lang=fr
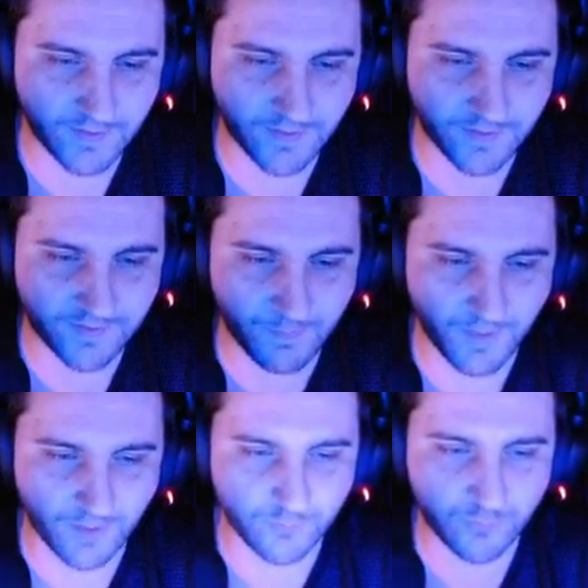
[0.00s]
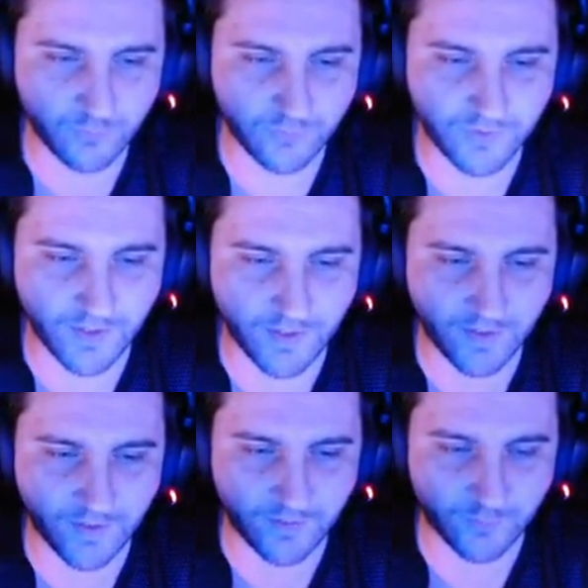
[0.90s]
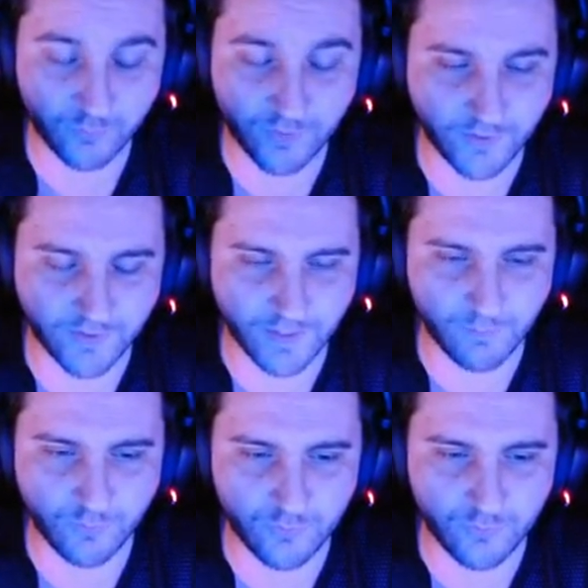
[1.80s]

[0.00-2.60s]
et ça parle tous d'un tout d'un game